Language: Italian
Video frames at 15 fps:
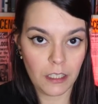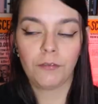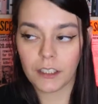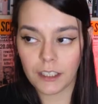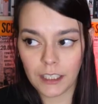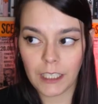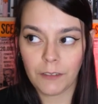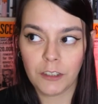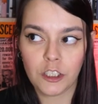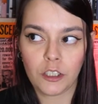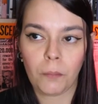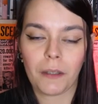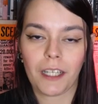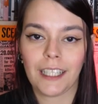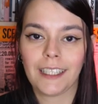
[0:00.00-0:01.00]
I fatti che vi sto
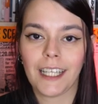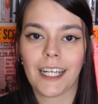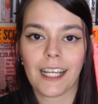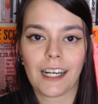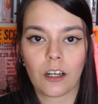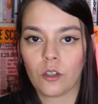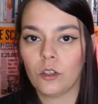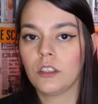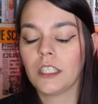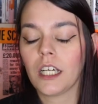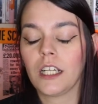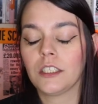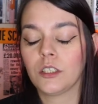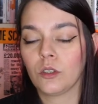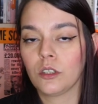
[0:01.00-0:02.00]
per andare a
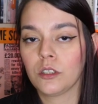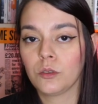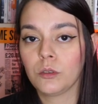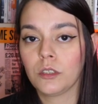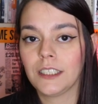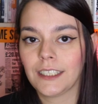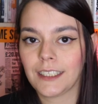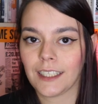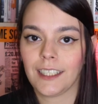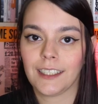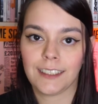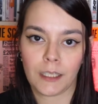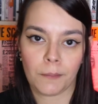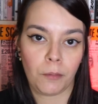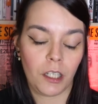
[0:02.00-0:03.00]
raccontare sono tutti stati
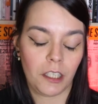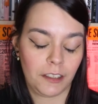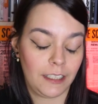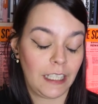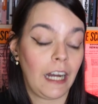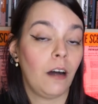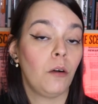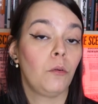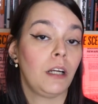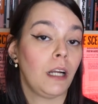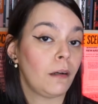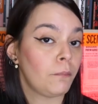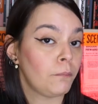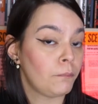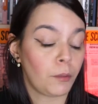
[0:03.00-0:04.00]
estrapolati da
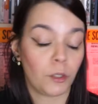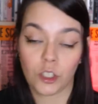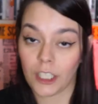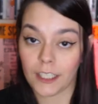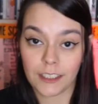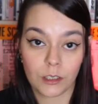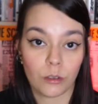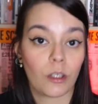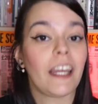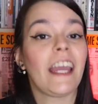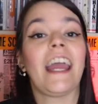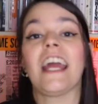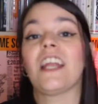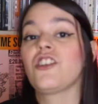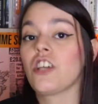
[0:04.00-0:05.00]
un processo
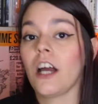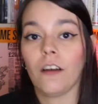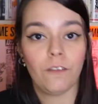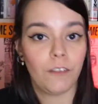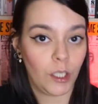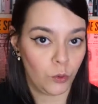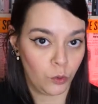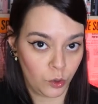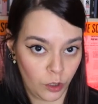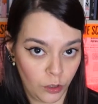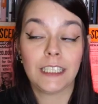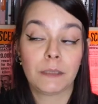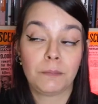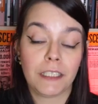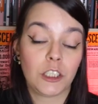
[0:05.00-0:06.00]
che è già avvenuto.
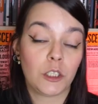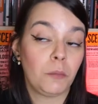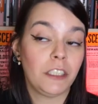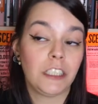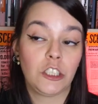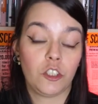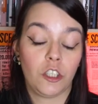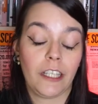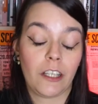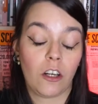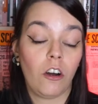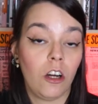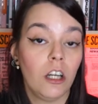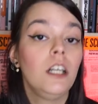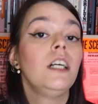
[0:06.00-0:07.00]
Quindi spesso
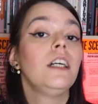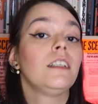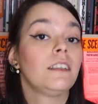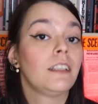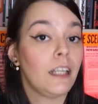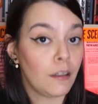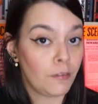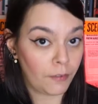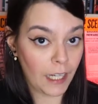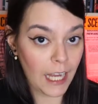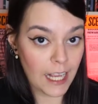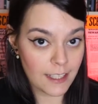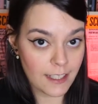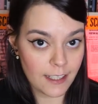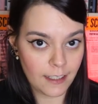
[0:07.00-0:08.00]
menzionerò delle
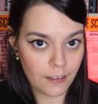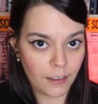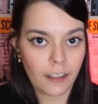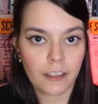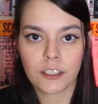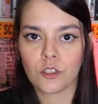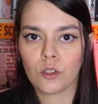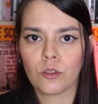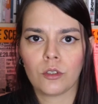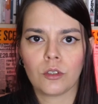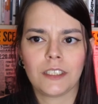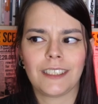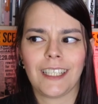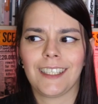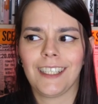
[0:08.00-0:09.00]
frasi che sono
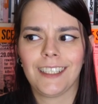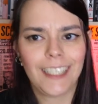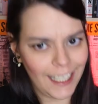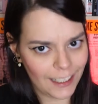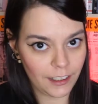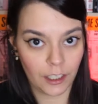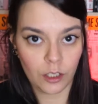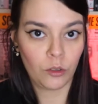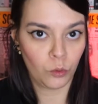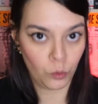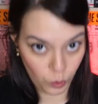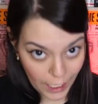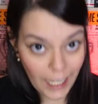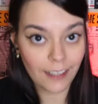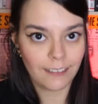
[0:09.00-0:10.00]
state dette
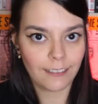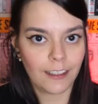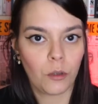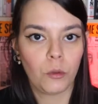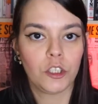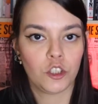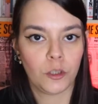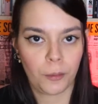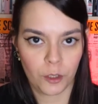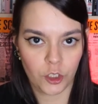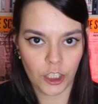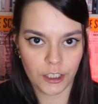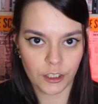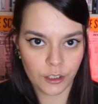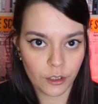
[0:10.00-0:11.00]
durante questo
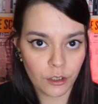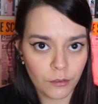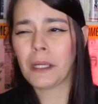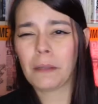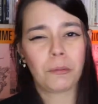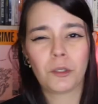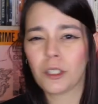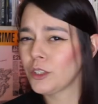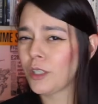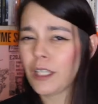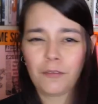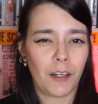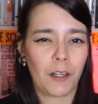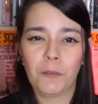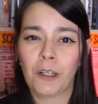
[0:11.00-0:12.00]
processo e piuttosto che
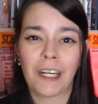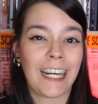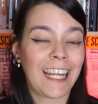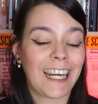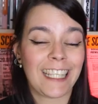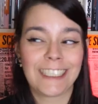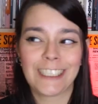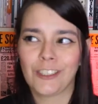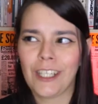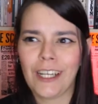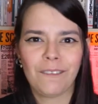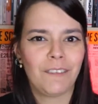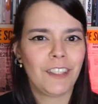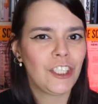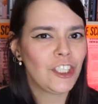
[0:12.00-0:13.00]
farvi una narrazione
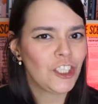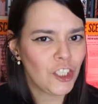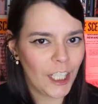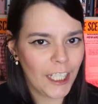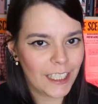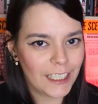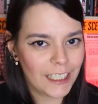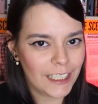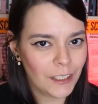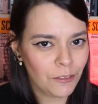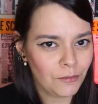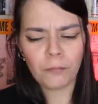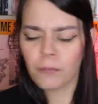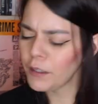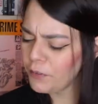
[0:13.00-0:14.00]

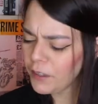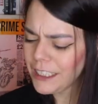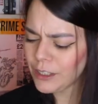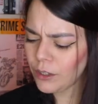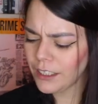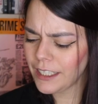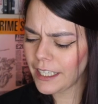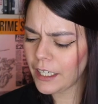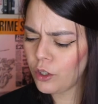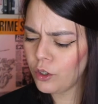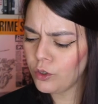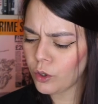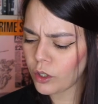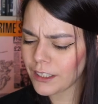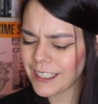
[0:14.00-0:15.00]
avvincente, preferisco andare
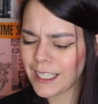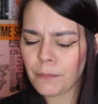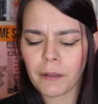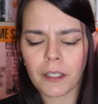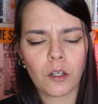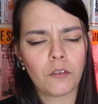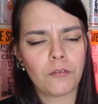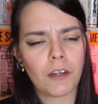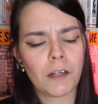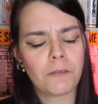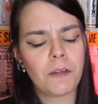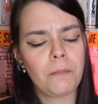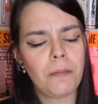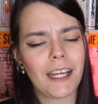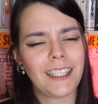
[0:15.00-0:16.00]
con ordine per non
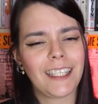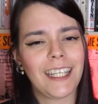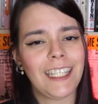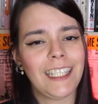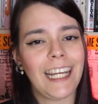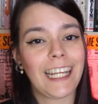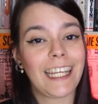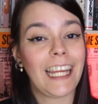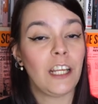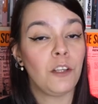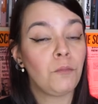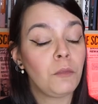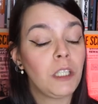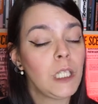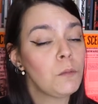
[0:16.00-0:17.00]
farvi perdere neanche il
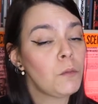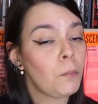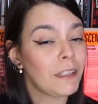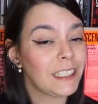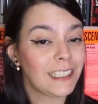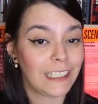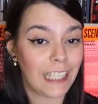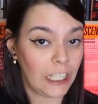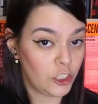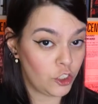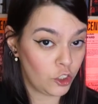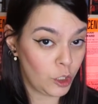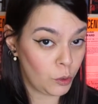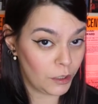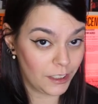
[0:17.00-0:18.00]
minimo passaggio
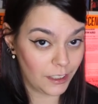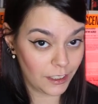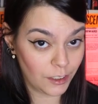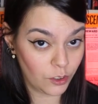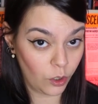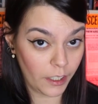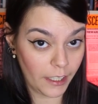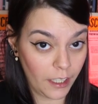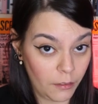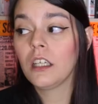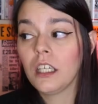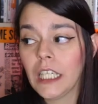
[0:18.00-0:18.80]
di questa storia.